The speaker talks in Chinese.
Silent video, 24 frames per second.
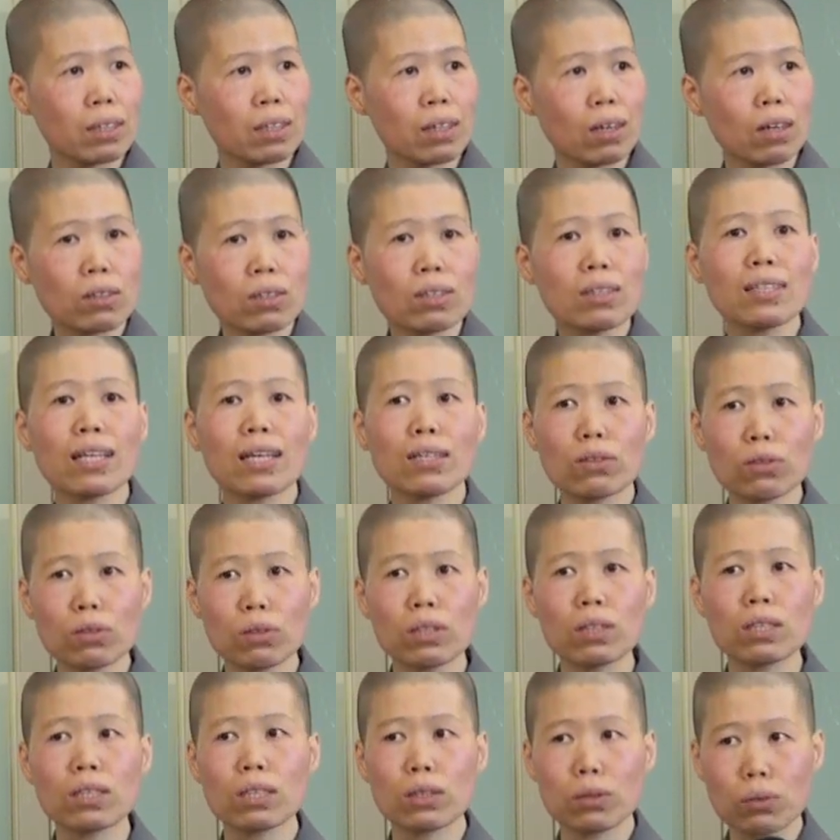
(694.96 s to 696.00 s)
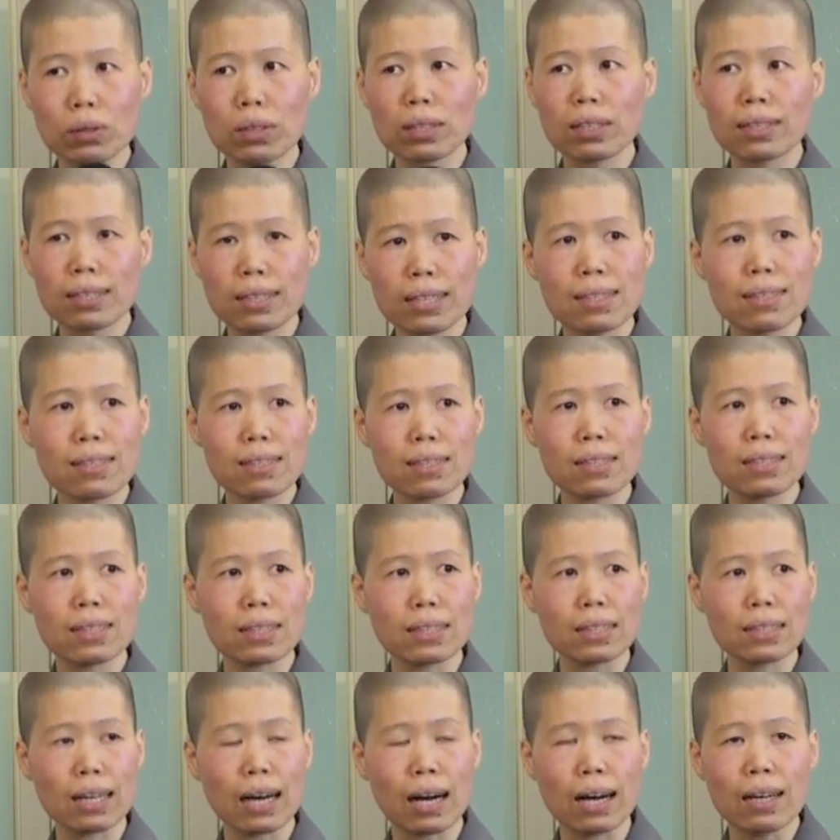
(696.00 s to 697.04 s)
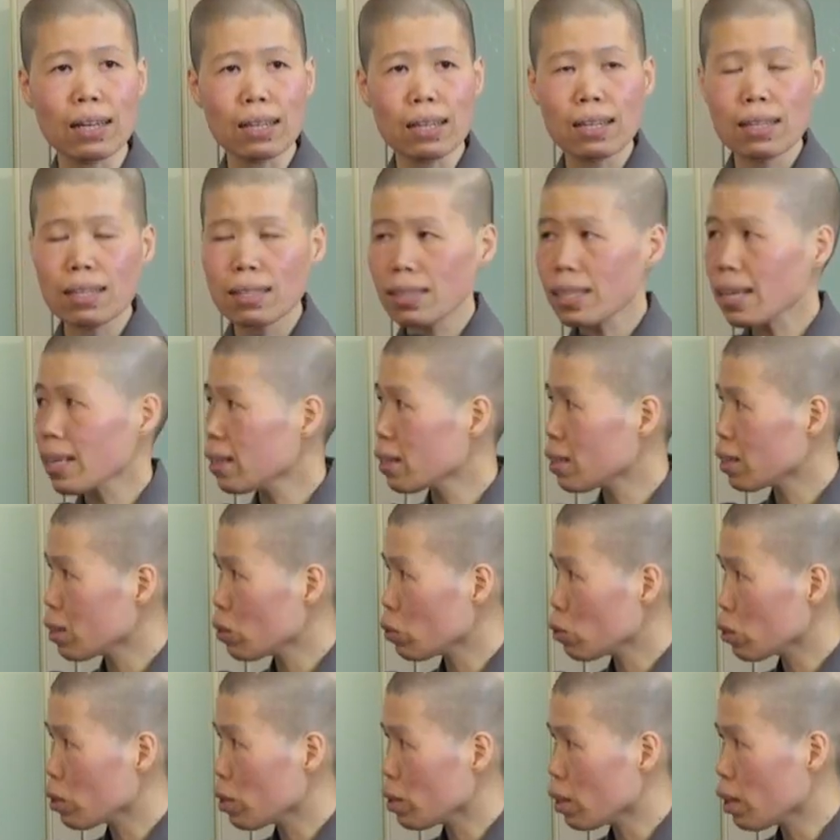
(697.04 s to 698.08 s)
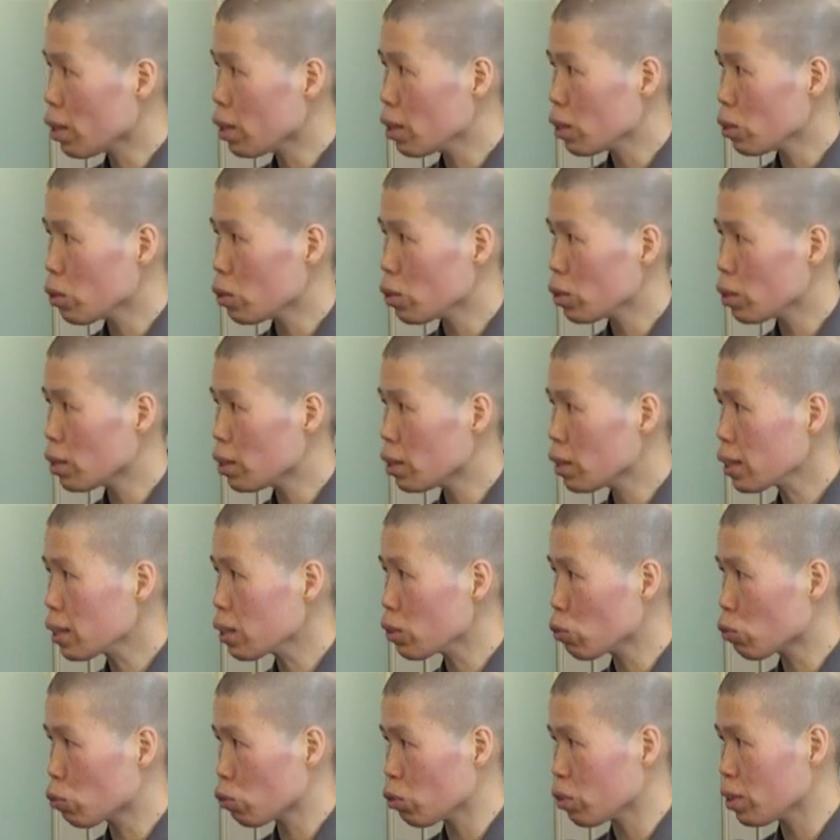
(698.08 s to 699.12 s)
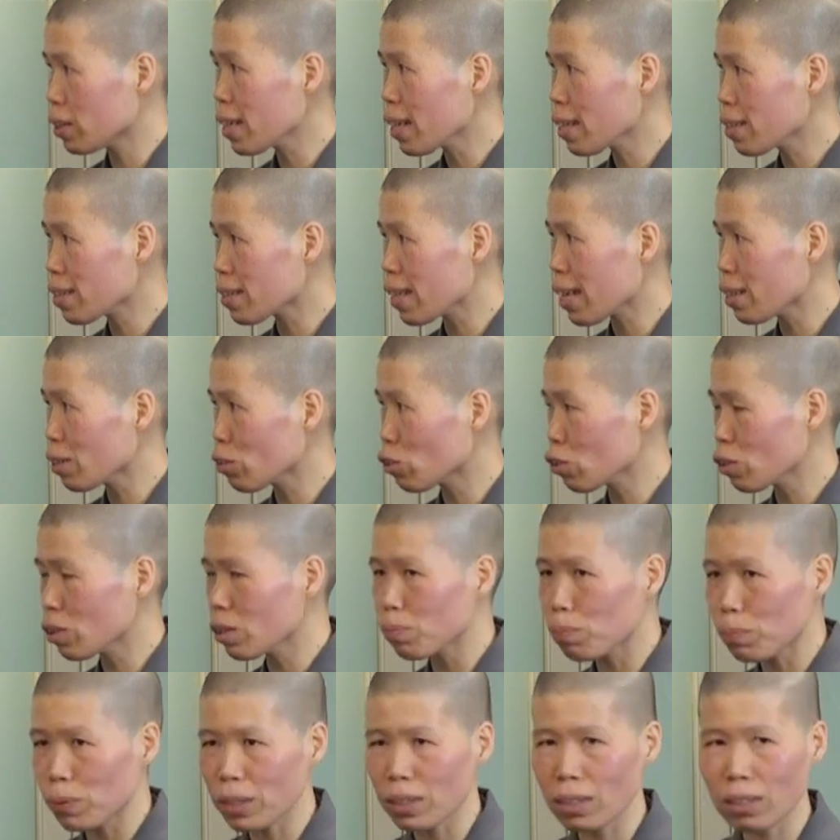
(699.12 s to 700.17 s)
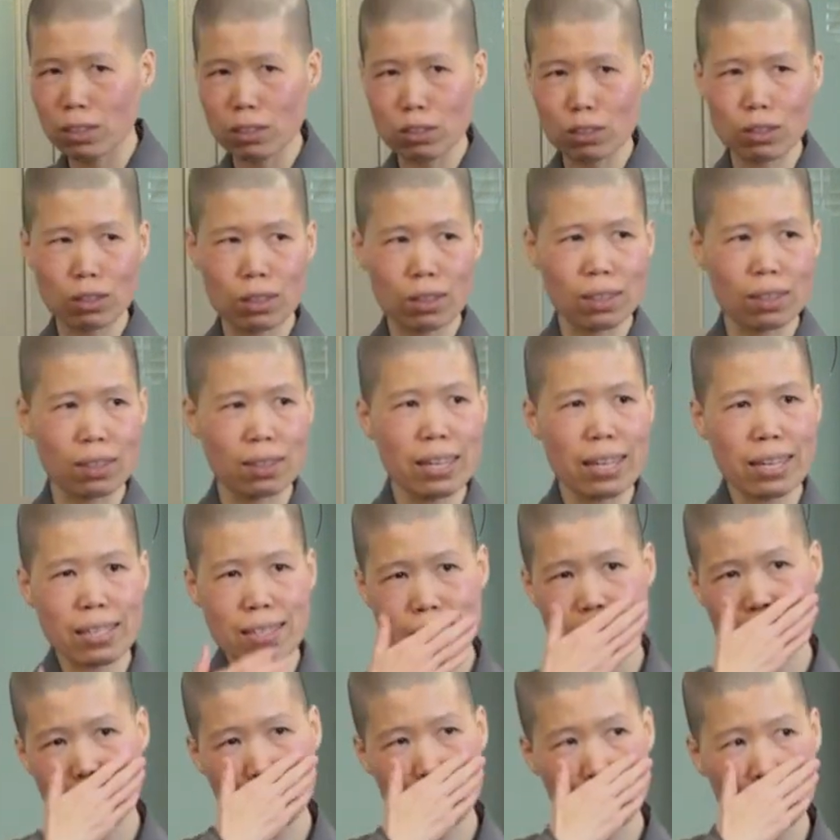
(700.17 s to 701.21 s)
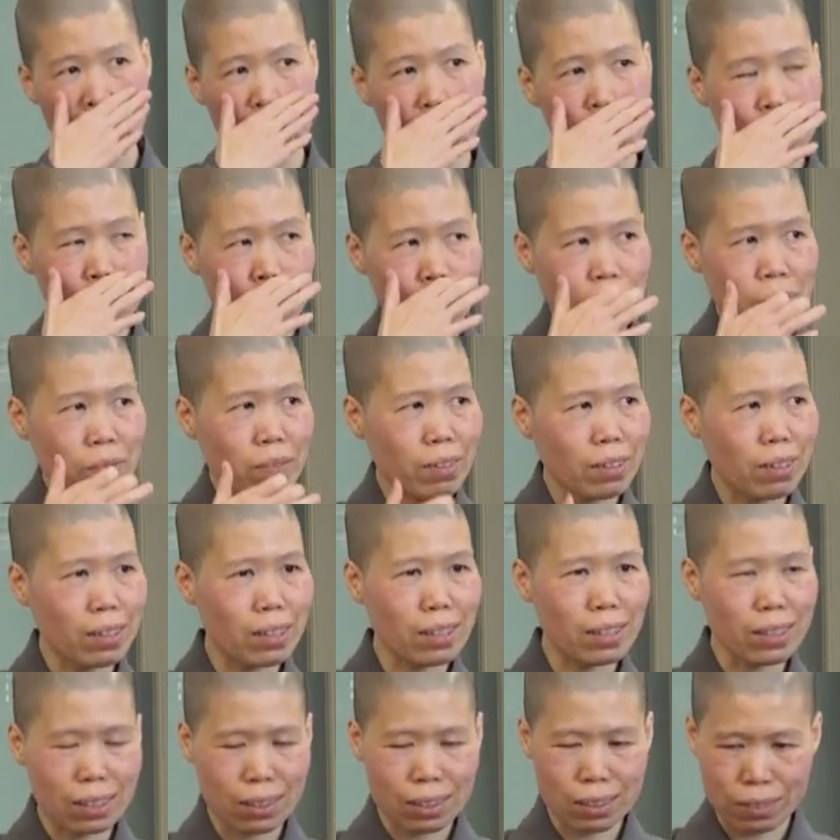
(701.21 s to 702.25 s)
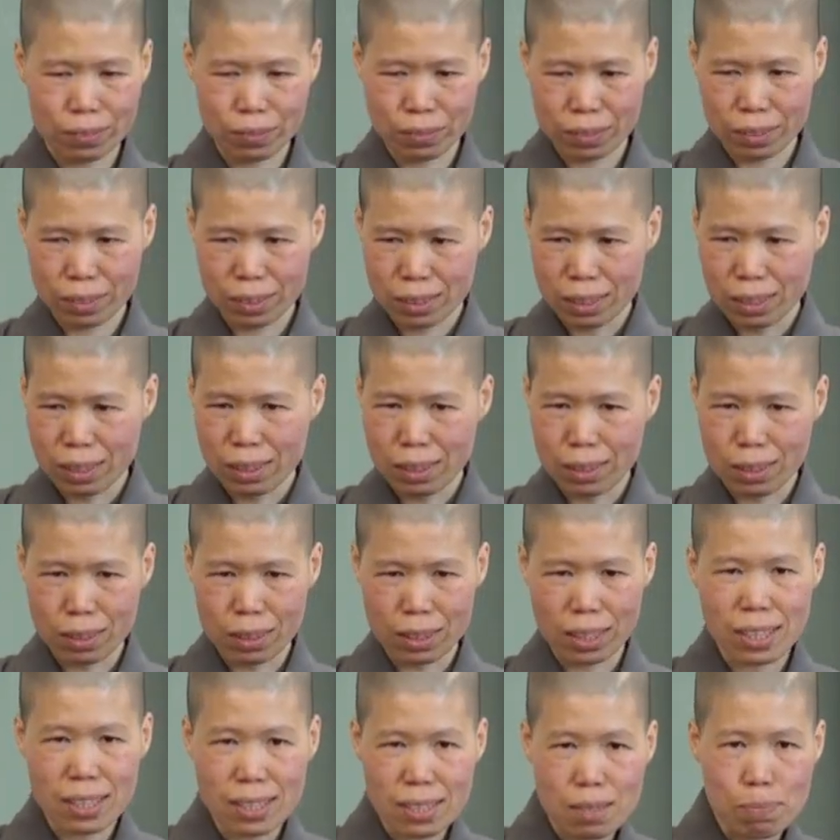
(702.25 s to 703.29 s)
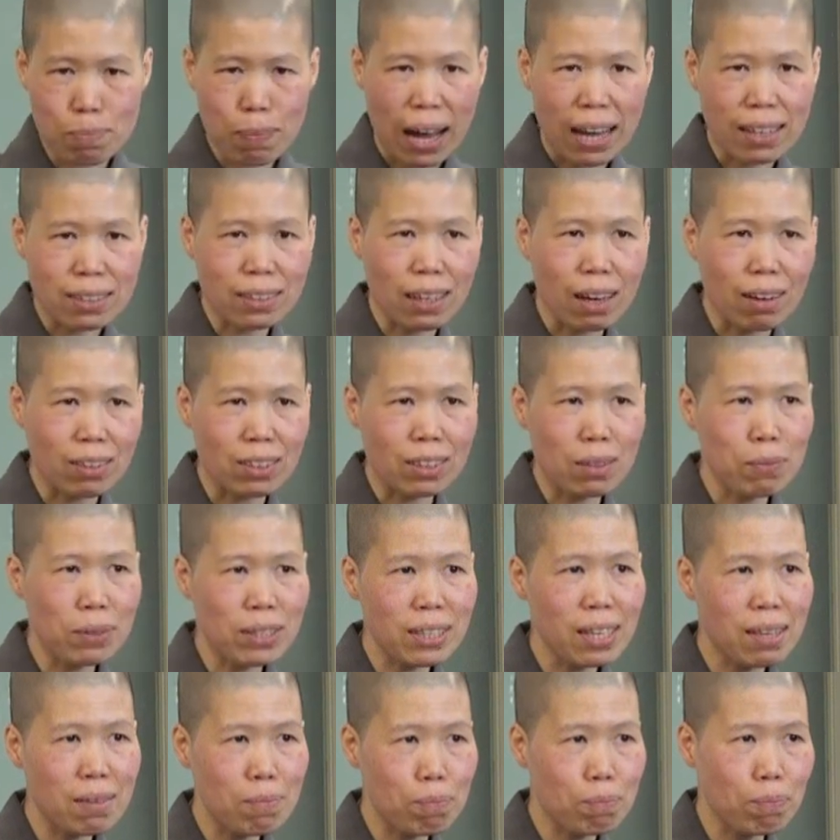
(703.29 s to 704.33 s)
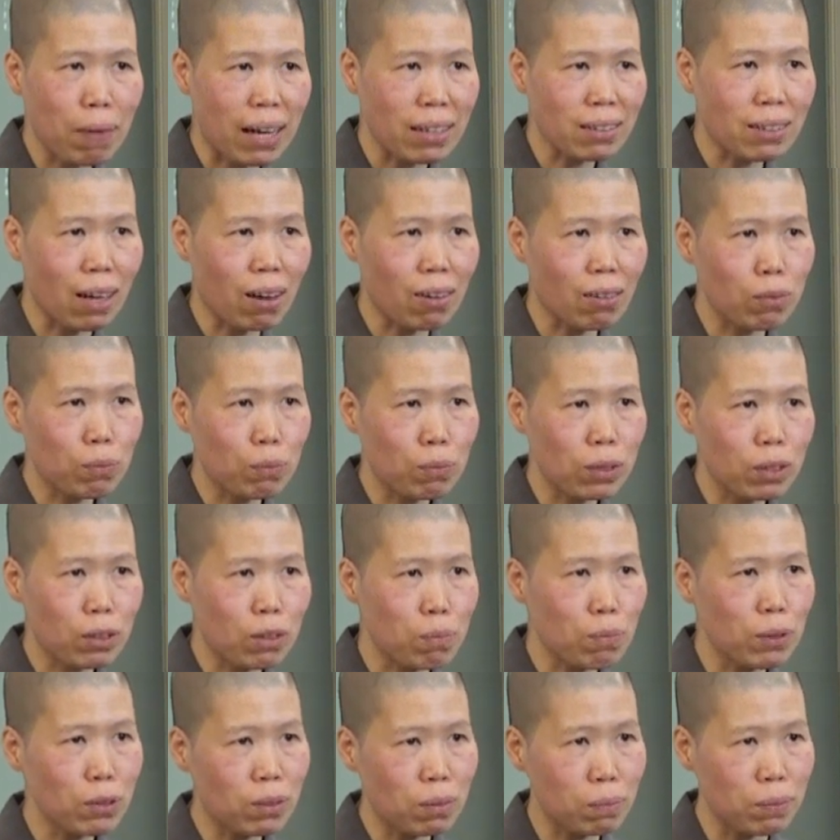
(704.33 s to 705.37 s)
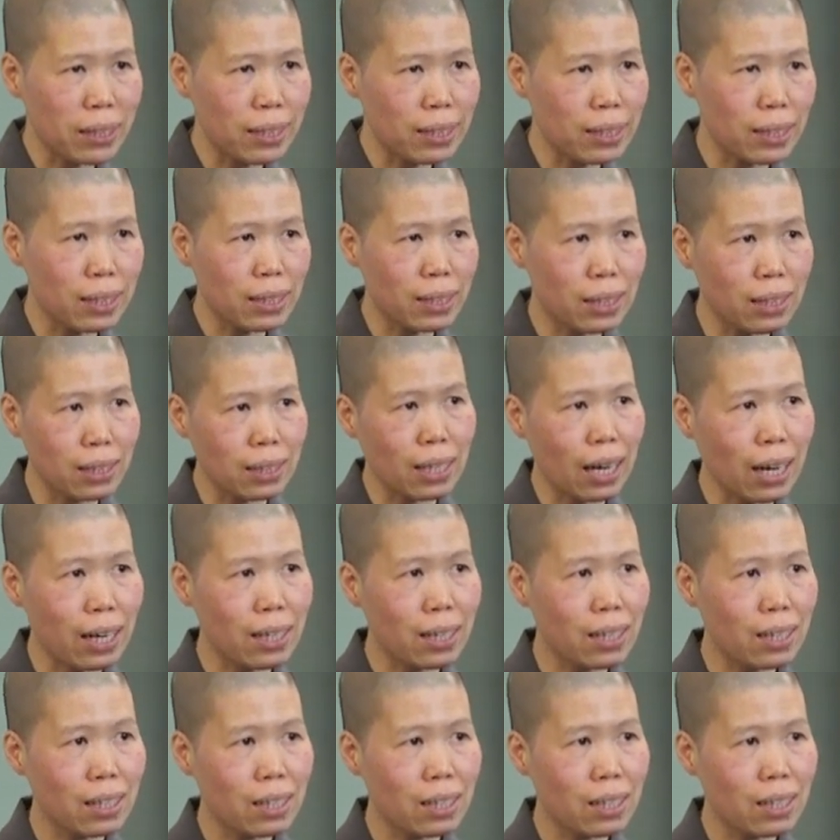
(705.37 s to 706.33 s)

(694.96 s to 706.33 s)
好，试唱就是一堆一件事情啊。那呃，这个曲项唱就是比呃类似说，呃，一个是拔草，你们现在拔草有没有什么机器啊？